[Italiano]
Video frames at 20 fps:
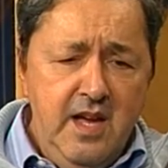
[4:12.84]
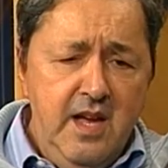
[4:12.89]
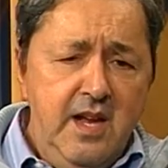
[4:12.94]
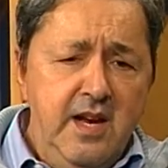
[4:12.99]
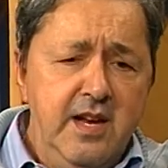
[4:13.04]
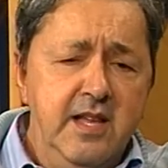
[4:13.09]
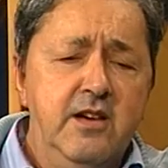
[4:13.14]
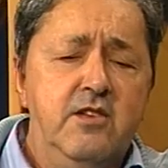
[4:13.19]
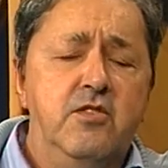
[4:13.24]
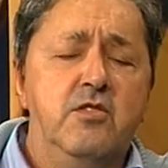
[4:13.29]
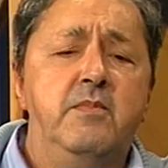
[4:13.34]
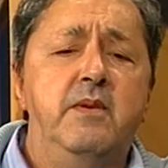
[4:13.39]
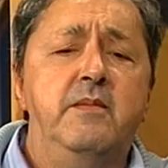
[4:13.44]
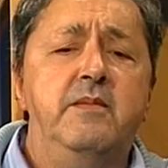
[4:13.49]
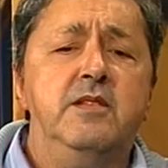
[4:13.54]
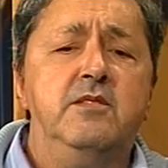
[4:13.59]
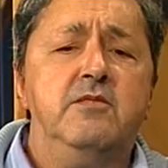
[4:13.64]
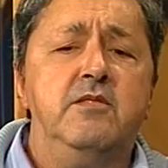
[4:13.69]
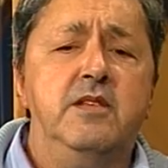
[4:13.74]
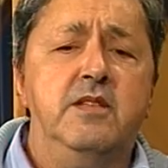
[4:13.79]

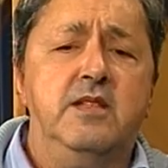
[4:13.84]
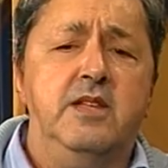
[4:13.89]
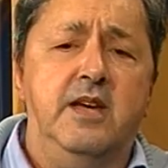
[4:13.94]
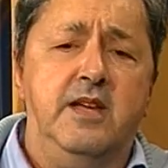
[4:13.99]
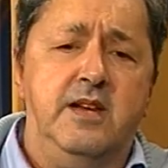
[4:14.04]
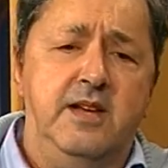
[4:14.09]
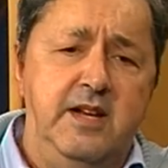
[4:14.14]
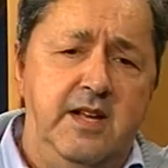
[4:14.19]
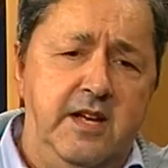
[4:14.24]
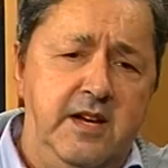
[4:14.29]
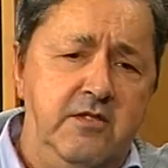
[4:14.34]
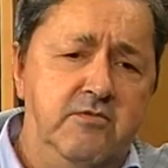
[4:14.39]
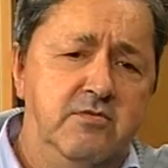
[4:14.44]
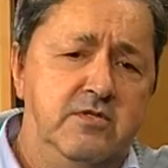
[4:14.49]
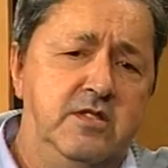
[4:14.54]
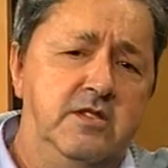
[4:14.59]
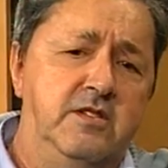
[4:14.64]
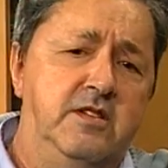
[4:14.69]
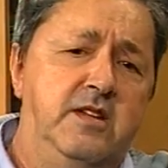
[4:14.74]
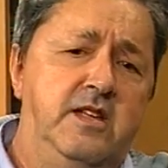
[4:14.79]
l'inglobamento dei terni, la
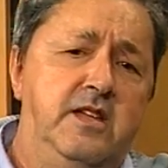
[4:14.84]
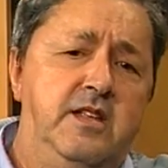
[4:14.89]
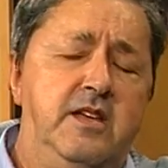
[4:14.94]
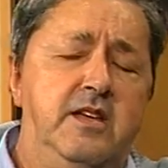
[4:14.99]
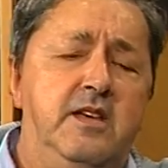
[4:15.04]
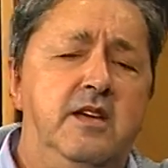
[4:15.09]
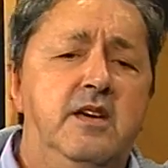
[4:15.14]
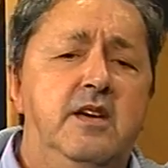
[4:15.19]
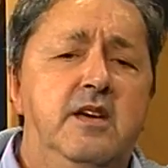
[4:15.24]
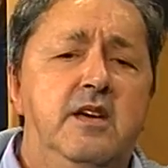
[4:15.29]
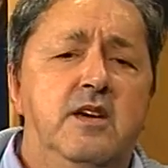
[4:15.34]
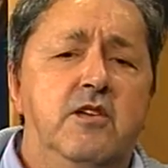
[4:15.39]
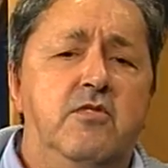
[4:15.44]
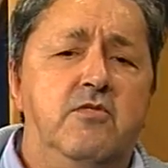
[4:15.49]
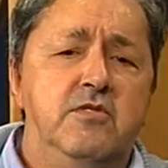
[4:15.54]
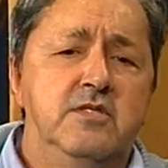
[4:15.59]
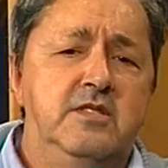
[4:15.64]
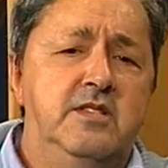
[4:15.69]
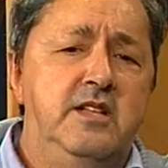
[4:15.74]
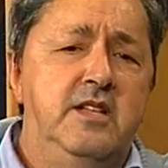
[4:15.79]
riduzione dei
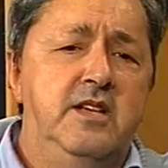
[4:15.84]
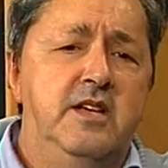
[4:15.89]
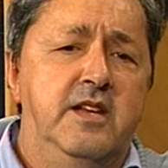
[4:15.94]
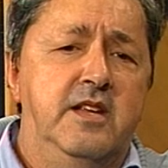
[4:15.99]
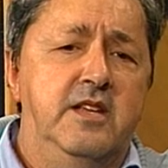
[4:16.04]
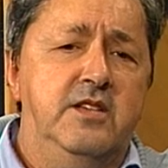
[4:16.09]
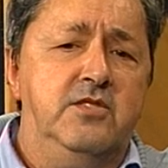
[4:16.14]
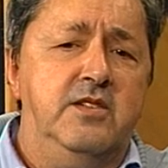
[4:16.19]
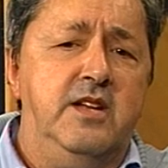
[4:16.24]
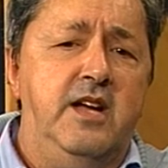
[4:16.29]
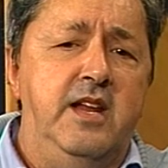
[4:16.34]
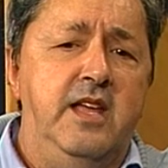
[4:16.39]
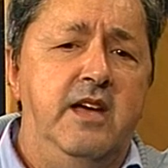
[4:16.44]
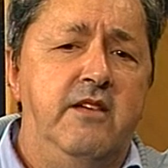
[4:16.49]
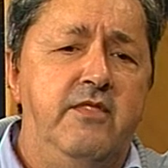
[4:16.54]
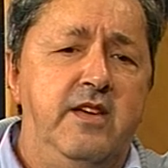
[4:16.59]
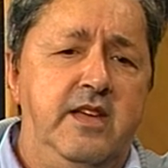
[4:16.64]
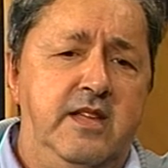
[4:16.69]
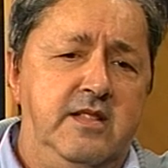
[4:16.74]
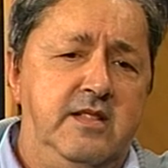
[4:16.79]
consiglieri regionali a
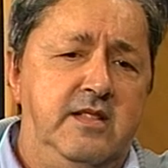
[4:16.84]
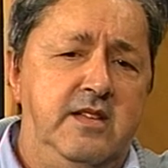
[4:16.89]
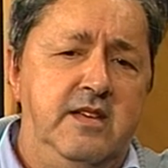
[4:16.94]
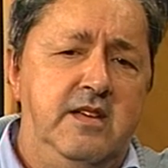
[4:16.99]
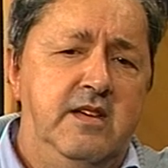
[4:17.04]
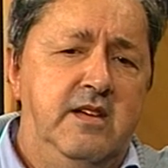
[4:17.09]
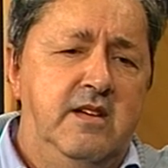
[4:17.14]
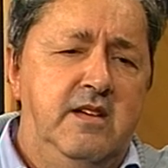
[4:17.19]
20,